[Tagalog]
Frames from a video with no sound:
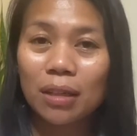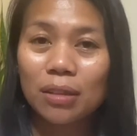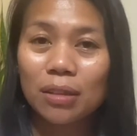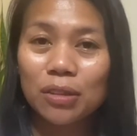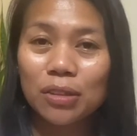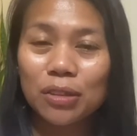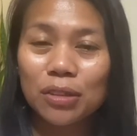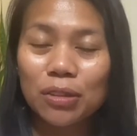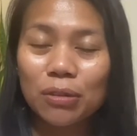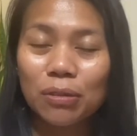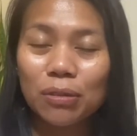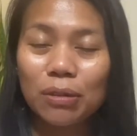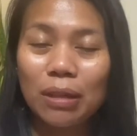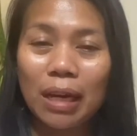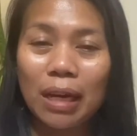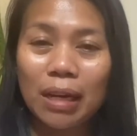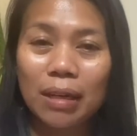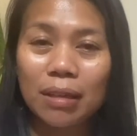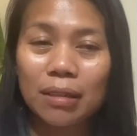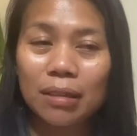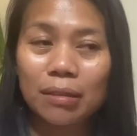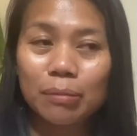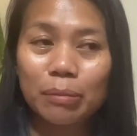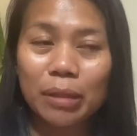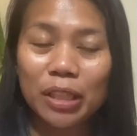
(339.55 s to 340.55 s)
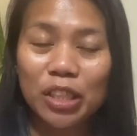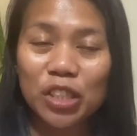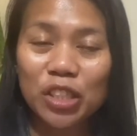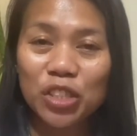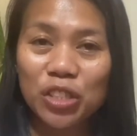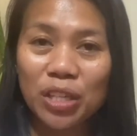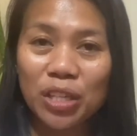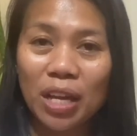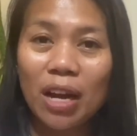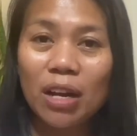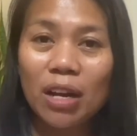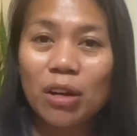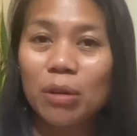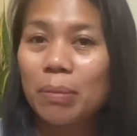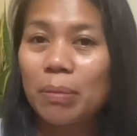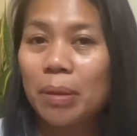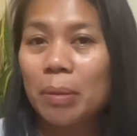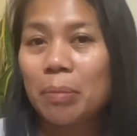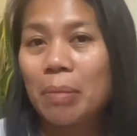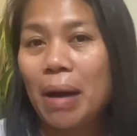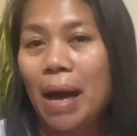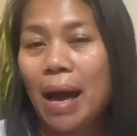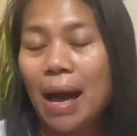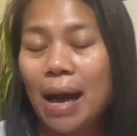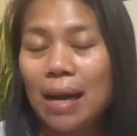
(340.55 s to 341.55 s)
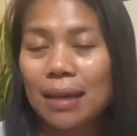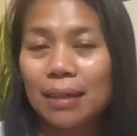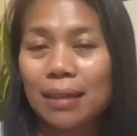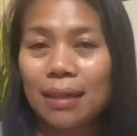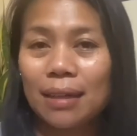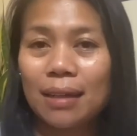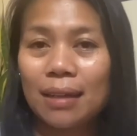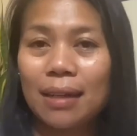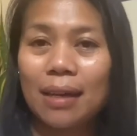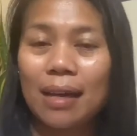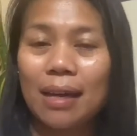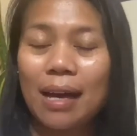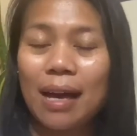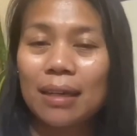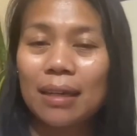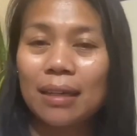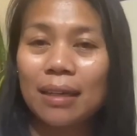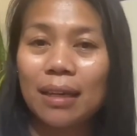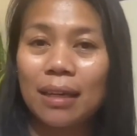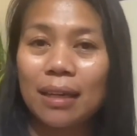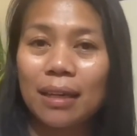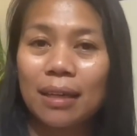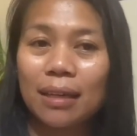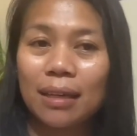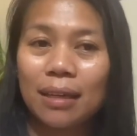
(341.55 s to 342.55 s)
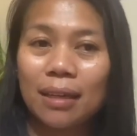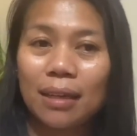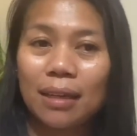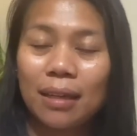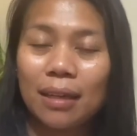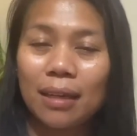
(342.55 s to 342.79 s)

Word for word: Gusto ko lang mag-share o magbahagi ng aking